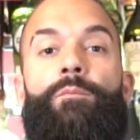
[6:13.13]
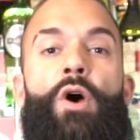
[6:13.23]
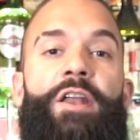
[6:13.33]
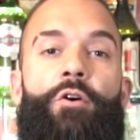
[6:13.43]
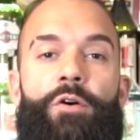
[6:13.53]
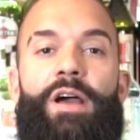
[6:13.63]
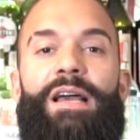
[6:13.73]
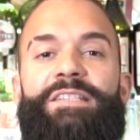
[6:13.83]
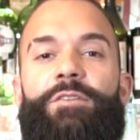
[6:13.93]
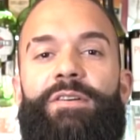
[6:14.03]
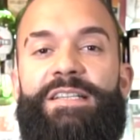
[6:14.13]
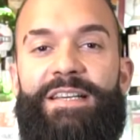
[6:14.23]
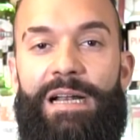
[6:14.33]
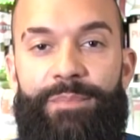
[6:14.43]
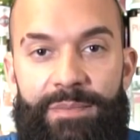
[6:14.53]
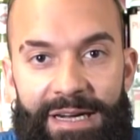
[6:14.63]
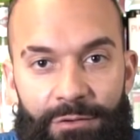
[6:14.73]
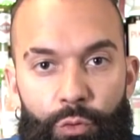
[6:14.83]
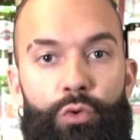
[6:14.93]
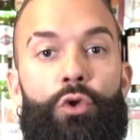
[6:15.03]
Bueno, esto va a ser el
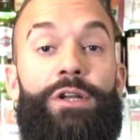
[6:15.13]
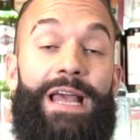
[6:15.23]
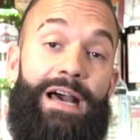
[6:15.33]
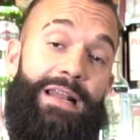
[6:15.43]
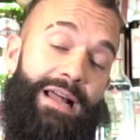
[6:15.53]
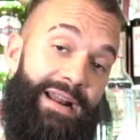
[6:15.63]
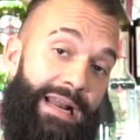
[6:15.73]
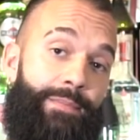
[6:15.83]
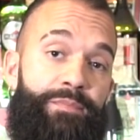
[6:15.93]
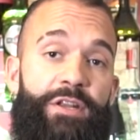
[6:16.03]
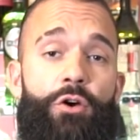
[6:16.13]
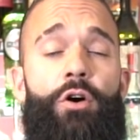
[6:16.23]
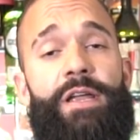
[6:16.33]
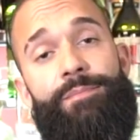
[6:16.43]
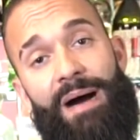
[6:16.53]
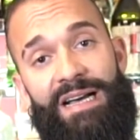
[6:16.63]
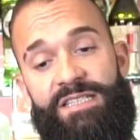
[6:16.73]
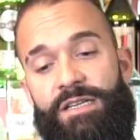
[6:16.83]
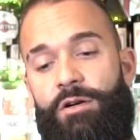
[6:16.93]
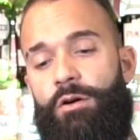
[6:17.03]
primer tutorial rápido y
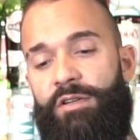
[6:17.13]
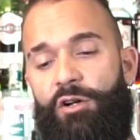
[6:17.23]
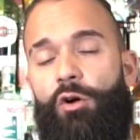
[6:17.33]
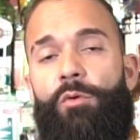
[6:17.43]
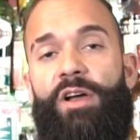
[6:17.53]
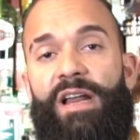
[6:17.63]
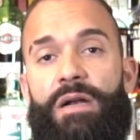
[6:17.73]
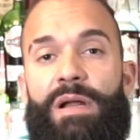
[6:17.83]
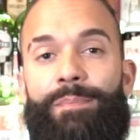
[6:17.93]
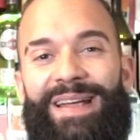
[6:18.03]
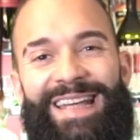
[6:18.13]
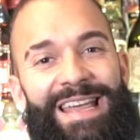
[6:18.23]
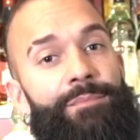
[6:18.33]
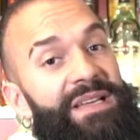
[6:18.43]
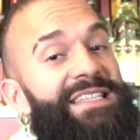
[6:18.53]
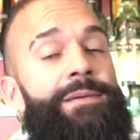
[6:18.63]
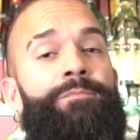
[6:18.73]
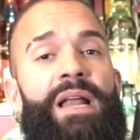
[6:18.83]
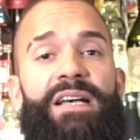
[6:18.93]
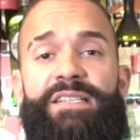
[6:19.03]
básico de cómo crear una pequeña mise en
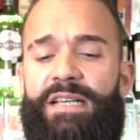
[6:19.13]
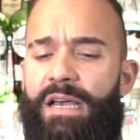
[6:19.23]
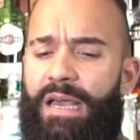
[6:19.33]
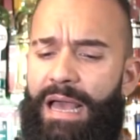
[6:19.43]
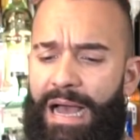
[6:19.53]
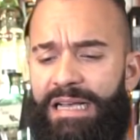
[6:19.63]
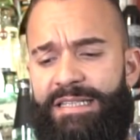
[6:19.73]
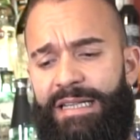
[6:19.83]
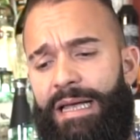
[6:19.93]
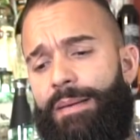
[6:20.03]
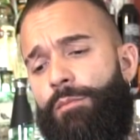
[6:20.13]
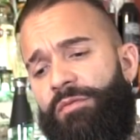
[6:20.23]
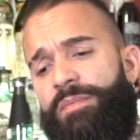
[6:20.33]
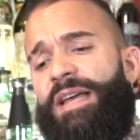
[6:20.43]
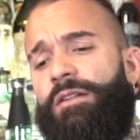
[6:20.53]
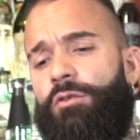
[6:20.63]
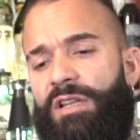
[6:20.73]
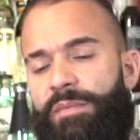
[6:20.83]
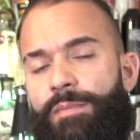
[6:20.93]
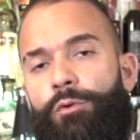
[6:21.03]
place. A este movimiento
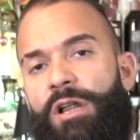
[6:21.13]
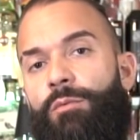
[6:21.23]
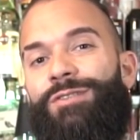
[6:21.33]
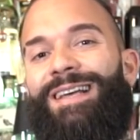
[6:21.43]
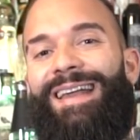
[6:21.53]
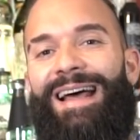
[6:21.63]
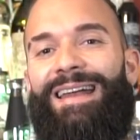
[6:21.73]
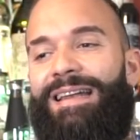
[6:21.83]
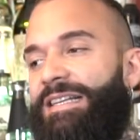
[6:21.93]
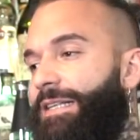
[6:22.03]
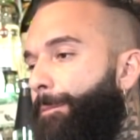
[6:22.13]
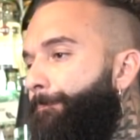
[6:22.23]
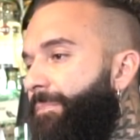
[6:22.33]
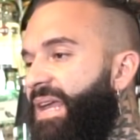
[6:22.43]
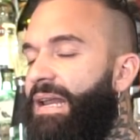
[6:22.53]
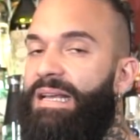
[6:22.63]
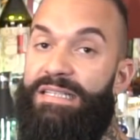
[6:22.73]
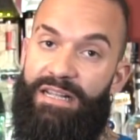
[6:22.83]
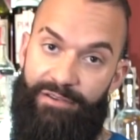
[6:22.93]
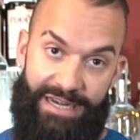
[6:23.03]
también podemos crearles
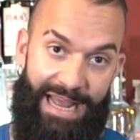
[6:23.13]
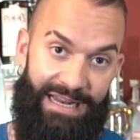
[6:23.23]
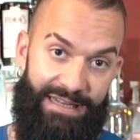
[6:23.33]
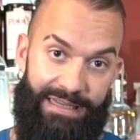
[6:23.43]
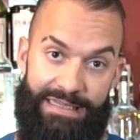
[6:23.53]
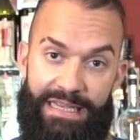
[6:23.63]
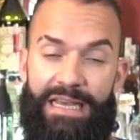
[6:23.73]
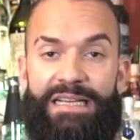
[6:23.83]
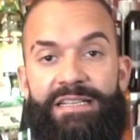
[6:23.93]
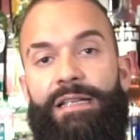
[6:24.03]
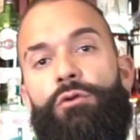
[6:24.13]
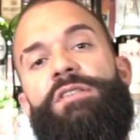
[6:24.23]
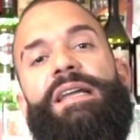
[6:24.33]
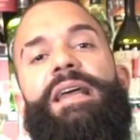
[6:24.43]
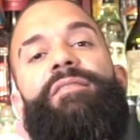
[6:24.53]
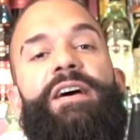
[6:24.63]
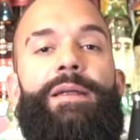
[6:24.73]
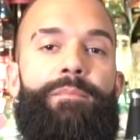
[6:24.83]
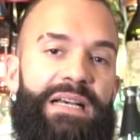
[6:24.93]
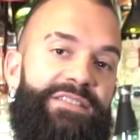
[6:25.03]
miles de variantes. Si te gustaría
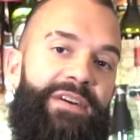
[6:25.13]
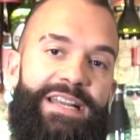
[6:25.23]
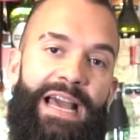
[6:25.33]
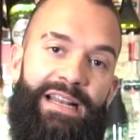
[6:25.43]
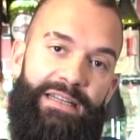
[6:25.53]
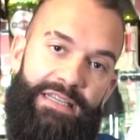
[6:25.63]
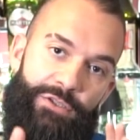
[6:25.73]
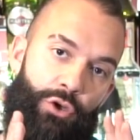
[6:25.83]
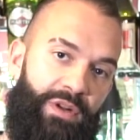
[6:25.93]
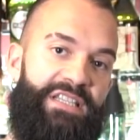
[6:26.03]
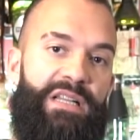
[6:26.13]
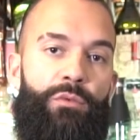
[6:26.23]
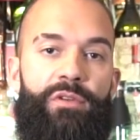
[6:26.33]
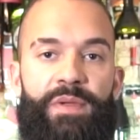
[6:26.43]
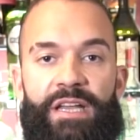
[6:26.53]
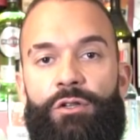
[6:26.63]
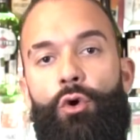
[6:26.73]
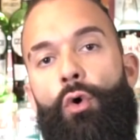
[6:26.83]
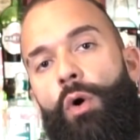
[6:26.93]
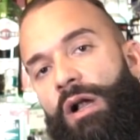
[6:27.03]
ver más variantes sobre este
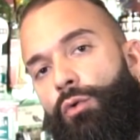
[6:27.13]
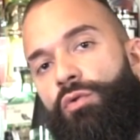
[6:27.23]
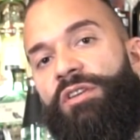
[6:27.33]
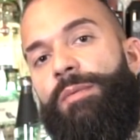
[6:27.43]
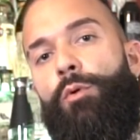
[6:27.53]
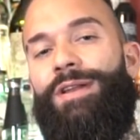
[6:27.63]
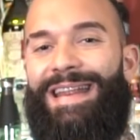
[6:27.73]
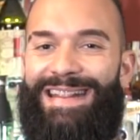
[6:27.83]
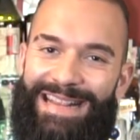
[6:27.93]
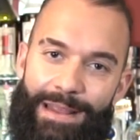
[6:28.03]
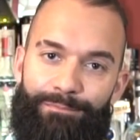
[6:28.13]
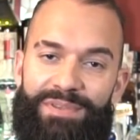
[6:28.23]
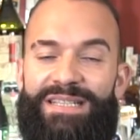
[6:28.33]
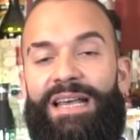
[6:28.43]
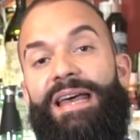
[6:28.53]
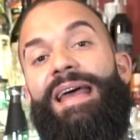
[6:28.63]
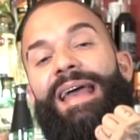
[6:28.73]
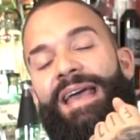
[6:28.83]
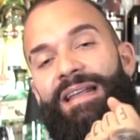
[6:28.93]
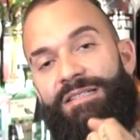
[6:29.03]
movimiento o algún tipo de tips
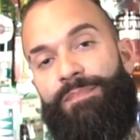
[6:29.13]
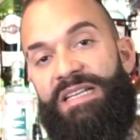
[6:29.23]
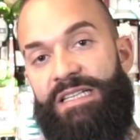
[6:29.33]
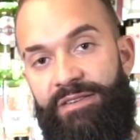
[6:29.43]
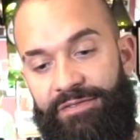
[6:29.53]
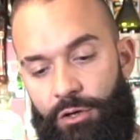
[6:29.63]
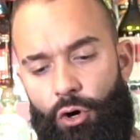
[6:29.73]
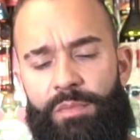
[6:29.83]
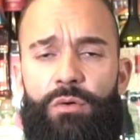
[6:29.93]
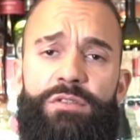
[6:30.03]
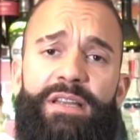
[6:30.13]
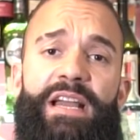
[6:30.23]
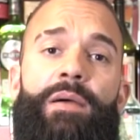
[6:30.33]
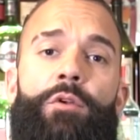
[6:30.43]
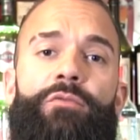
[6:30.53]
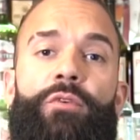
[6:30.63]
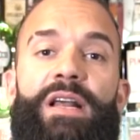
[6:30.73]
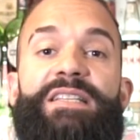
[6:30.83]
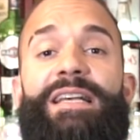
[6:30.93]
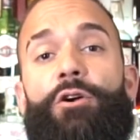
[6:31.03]
eh, específico, me gustaría que me lo
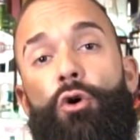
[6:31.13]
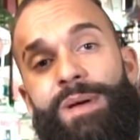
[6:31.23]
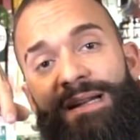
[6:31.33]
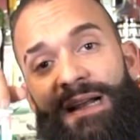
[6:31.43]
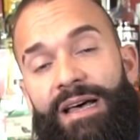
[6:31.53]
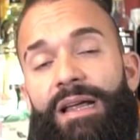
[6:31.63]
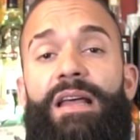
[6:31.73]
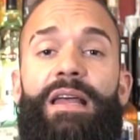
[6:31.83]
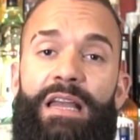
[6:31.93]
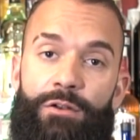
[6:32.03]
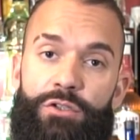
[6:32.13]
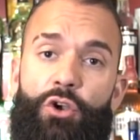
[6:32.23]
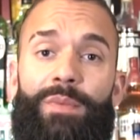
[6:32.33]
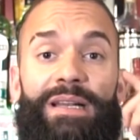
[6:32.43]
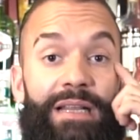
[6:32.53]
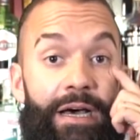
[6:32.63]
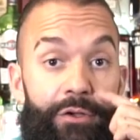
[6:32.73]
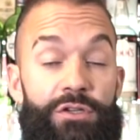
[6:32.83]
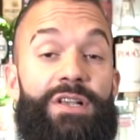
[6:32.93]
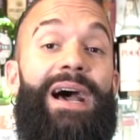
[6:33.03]
fueras a comentar en los
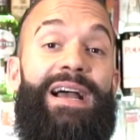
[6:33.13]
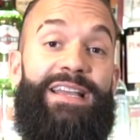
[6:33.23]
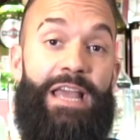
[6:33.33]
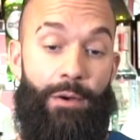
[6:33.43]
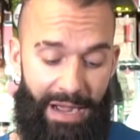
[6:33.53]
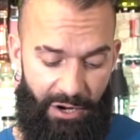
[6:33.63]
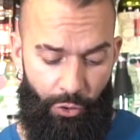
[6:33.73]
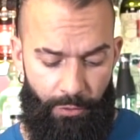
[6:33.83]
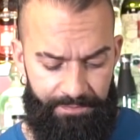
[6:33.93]
comentarios aquí abajo.